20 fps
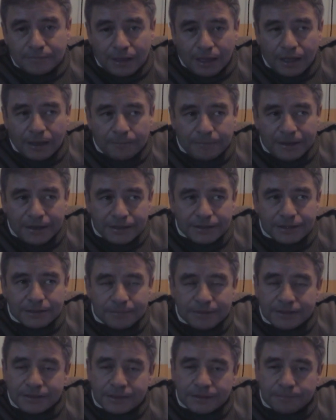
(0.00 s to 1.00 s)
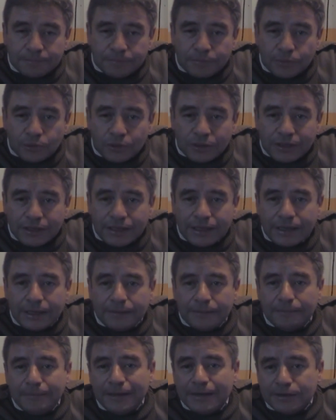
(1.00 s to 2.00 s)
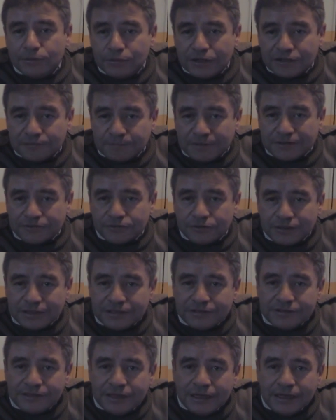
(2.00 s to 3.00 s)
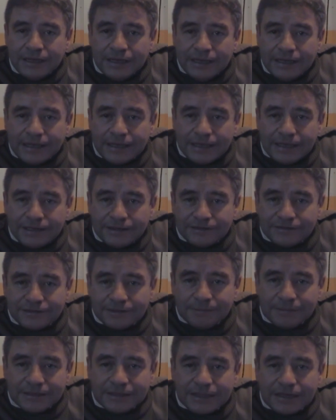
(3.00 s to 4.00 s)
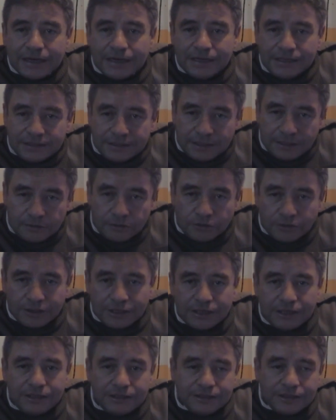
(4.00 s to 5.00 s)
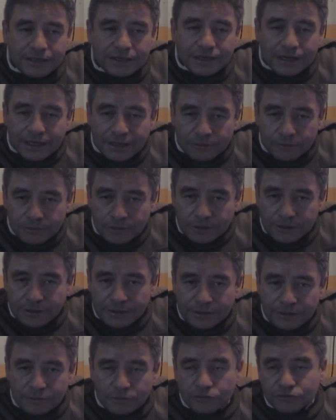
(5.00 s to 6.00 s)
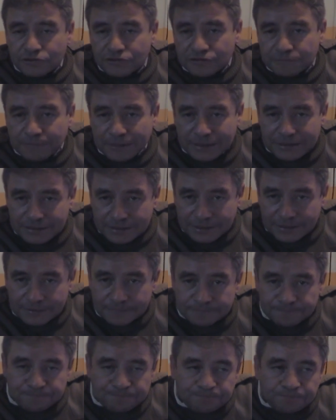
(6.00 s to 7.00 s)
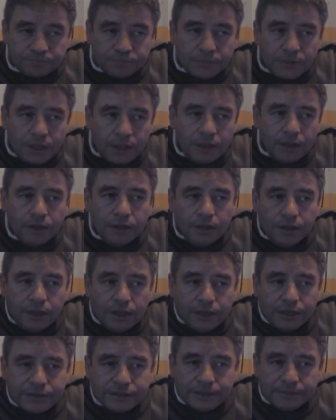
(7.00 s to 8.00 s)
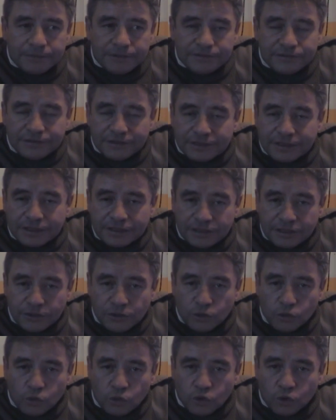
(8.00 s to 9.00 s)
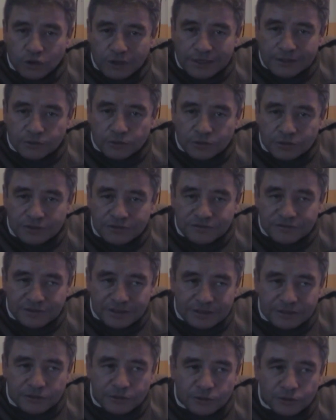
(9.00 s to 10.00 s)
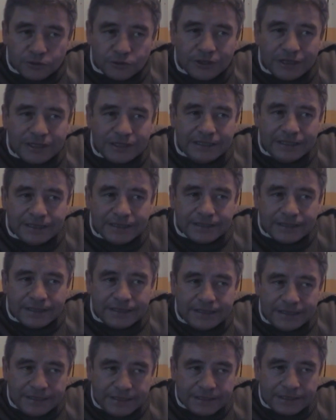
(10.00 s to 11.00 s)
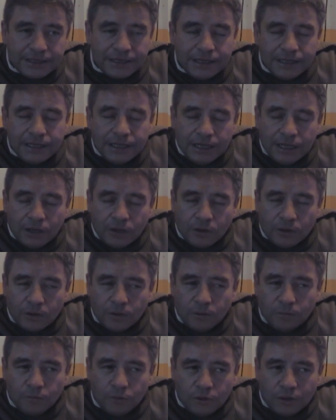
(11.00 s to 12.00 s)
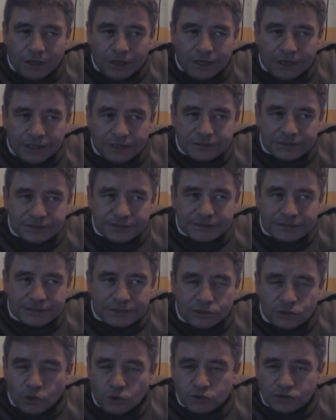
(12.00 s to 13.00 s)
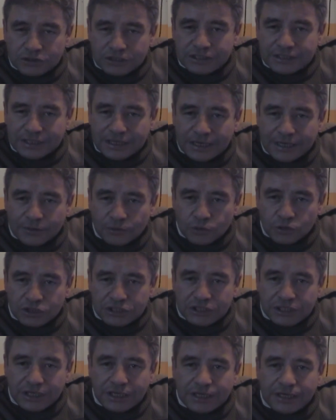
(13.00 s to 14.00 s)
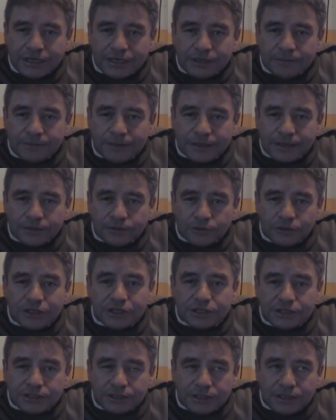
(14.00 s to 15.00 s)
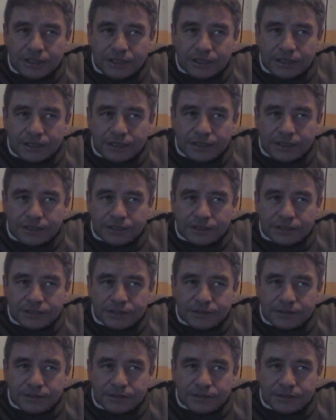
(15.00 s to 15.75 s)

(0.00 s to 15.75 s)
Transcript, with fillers: aparentemente porque eh, ven unas personas que se meten al interior del internado y los espantan. También se atendió un conato de incendio el día de ayer, como a las 11 de la noche, en el barrio de, de